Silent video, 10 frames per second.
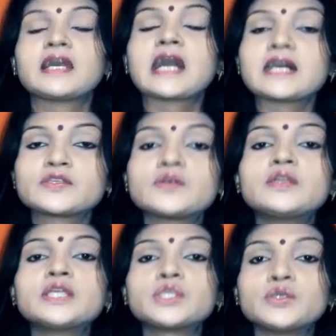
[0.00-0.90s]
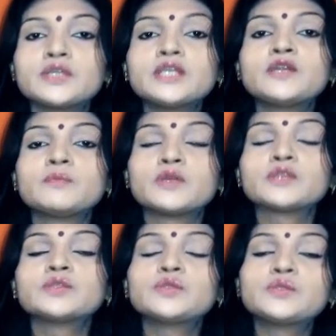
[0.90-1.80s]
কাজ করলে শরীর ও
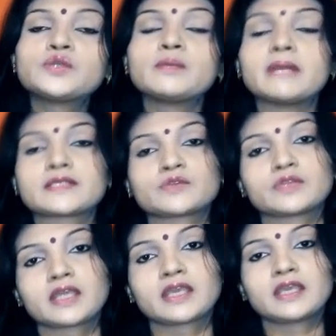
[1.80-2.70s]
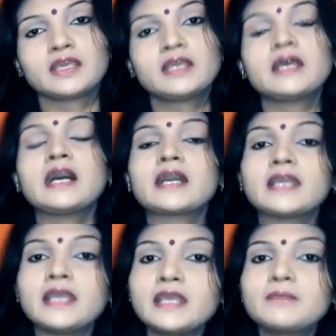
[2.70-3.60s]
মন দুটোই ব্যস্ত থাকে আর
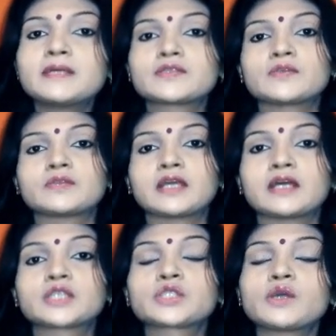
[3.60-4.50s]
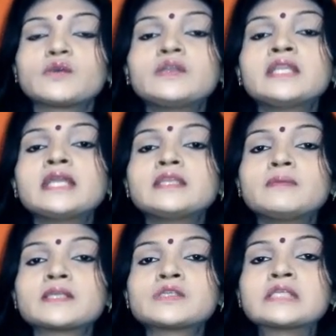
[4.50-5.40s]
এই ব্যস্ততা সকল
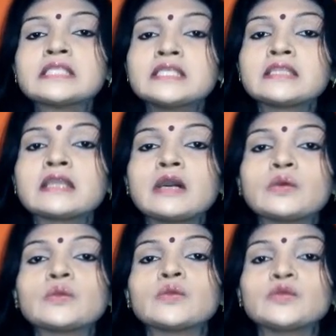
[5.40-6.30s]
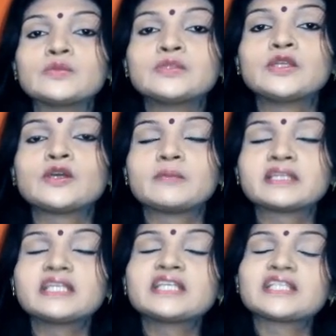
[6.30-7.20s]
নেতিবাচক চিন্তা ও অনুভূতি
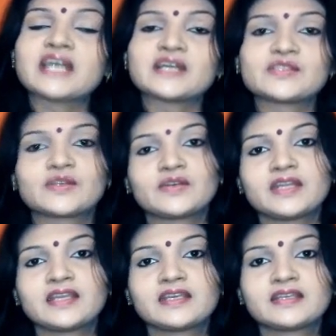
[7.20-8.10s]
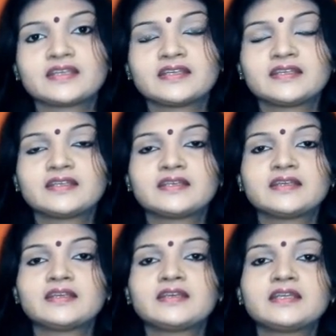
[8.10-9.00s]
কমাতে সাহায্য করে
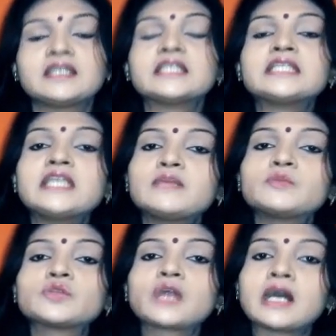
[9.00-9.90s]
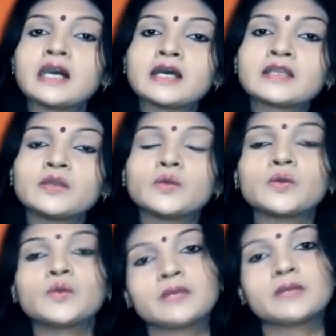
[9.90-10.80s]
ঠিকমতো খান ও
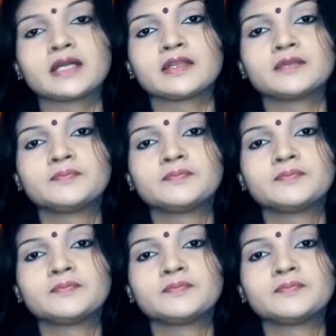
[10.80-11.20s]
ঘুমান